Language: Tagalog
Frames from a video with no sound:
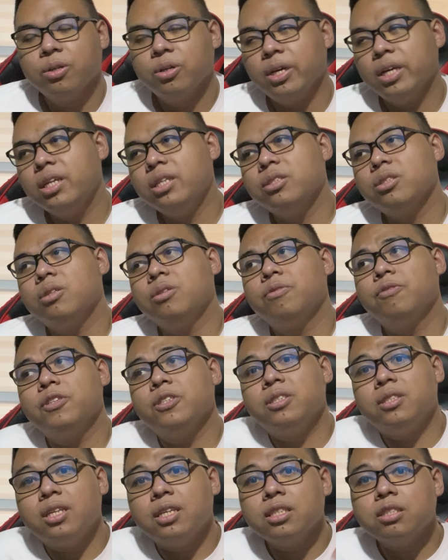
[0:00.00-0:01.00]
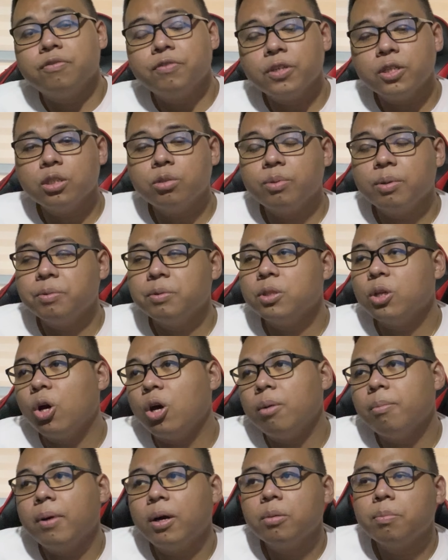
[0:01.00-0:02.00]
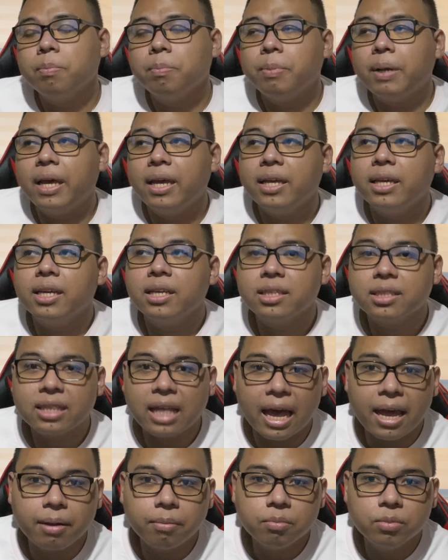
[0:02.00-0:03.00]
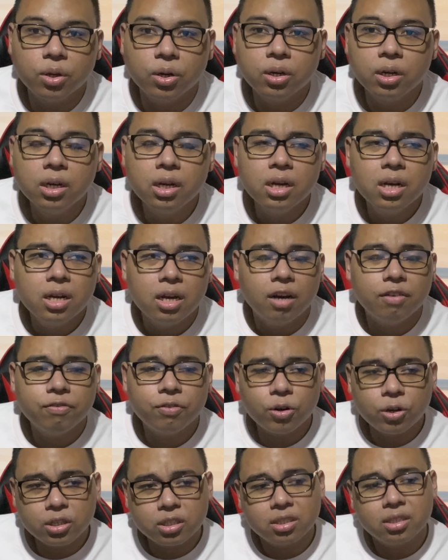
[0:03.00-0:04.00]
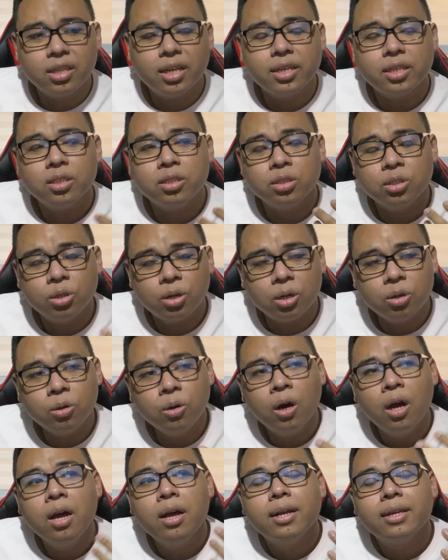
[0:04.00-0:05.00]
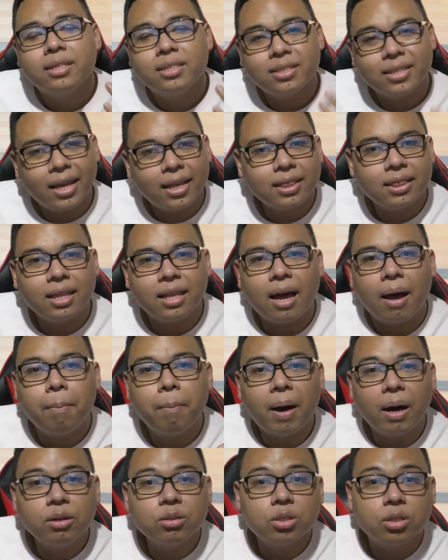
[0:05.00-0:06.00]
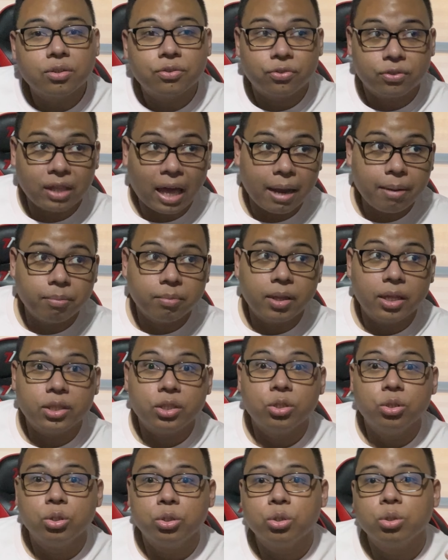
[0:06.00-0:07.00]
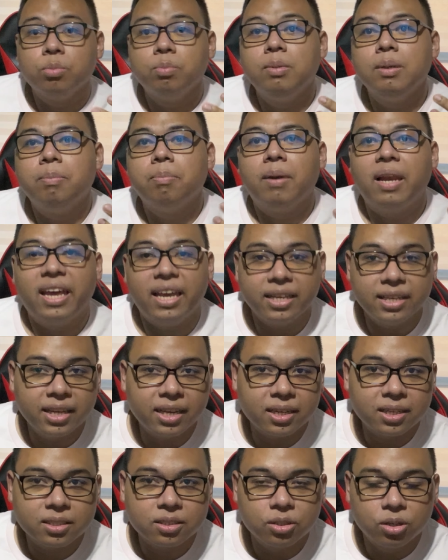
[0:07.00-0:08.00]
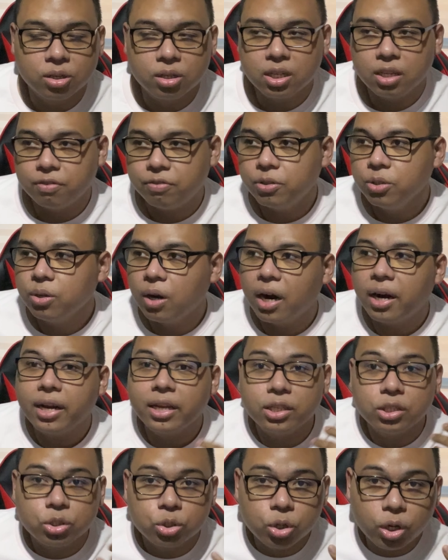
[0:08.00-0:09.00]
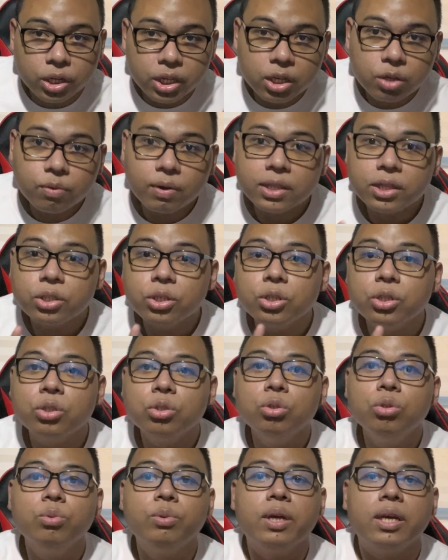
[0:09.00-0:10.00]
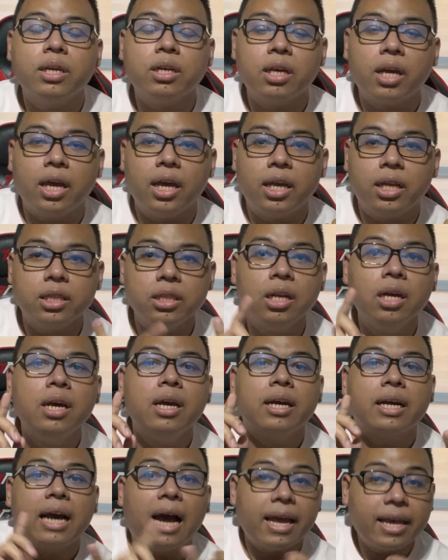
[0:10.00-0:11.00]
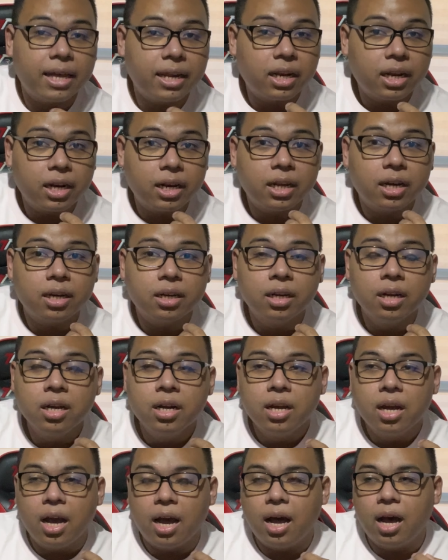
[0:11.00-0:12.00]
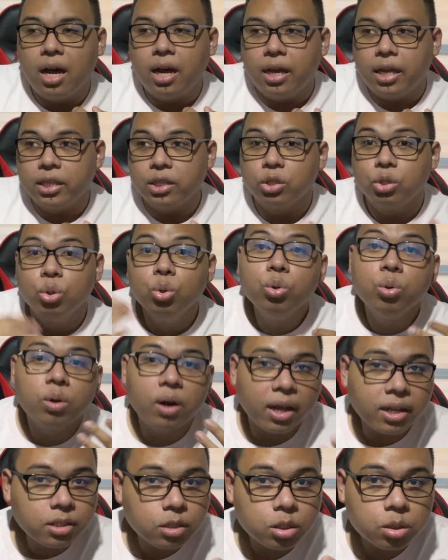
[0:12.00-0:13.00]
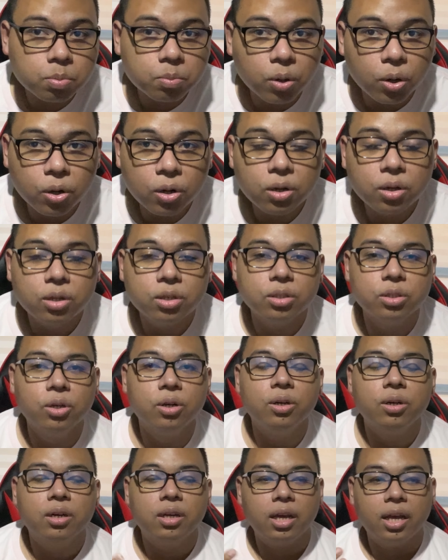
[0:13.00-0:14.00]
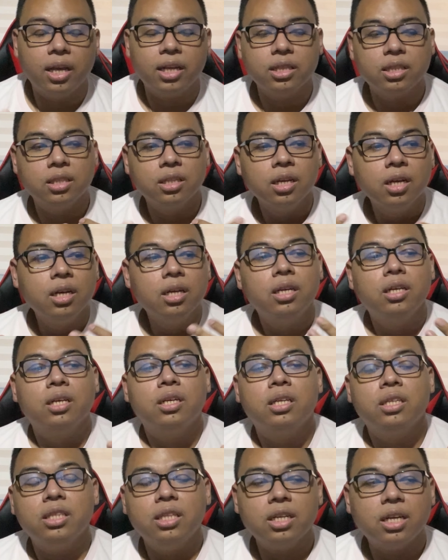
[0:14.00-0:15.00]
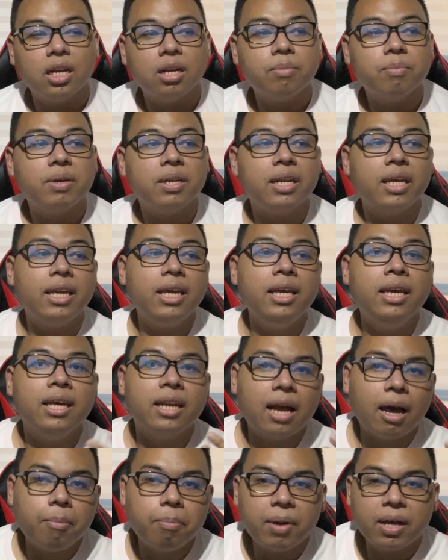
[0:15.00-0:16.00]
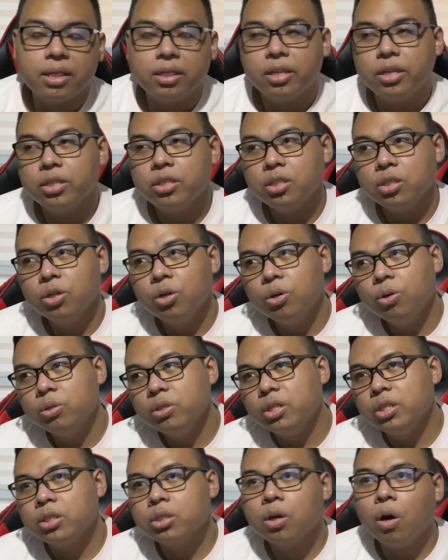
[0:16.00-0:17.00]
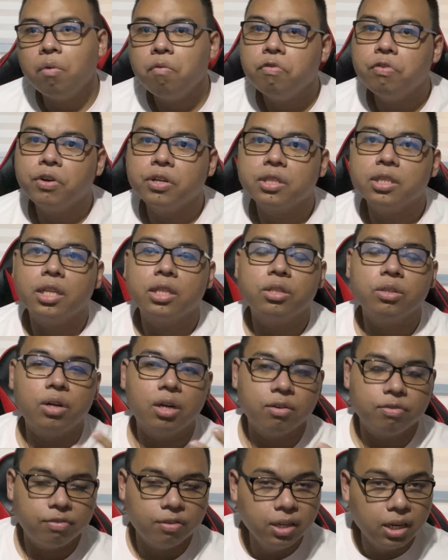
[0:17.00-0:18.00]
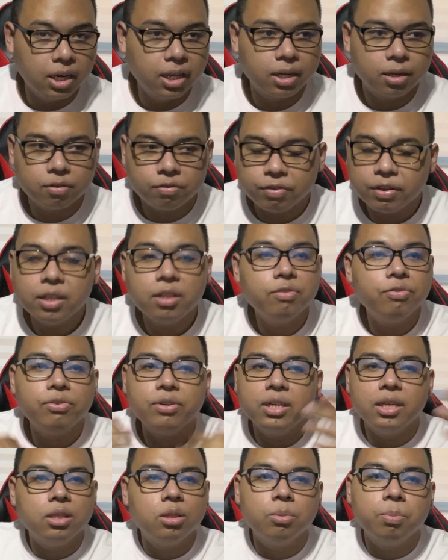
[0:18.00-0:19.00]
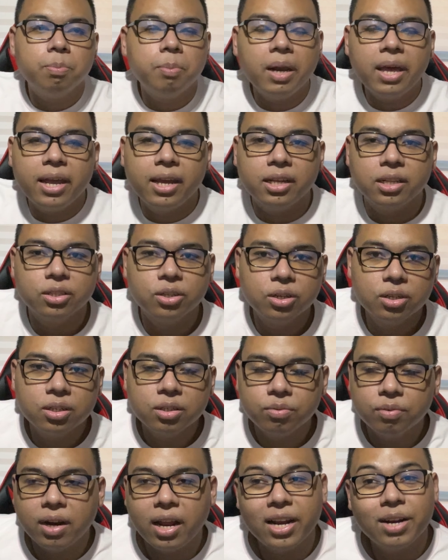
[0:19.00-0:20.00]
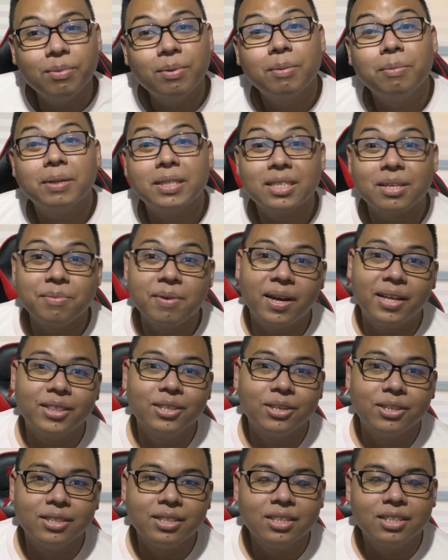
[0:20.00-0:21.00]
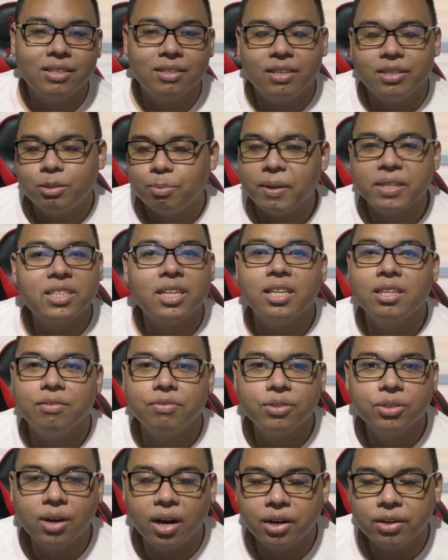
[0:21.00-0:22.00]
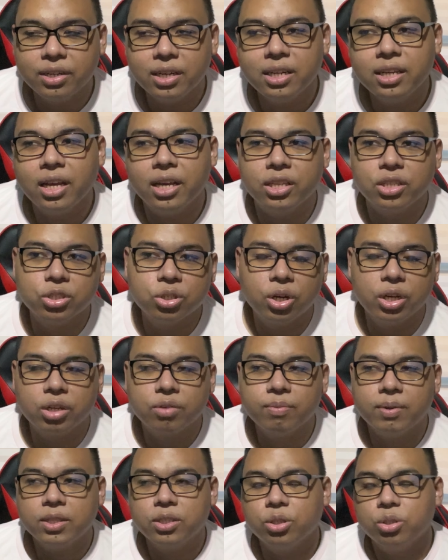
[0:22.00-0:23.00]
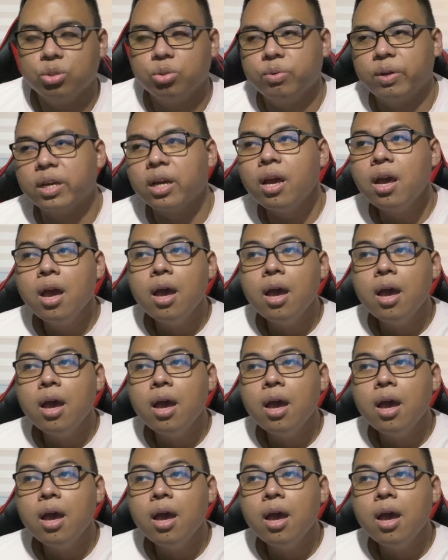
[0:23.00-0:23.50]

Okay? So, first things first, when we talk about playing time, no? Of course, there's no set amount of time that you should be playing, no? If you are enjoying what you're doing and kaya na ng uh, endurance mo, no? And hindi ka naman nahihirapan, there's no discomfort that you are feeling. Feel free to play, no? Wala namang masama doon. Especially if you are really enjoying what you're doing.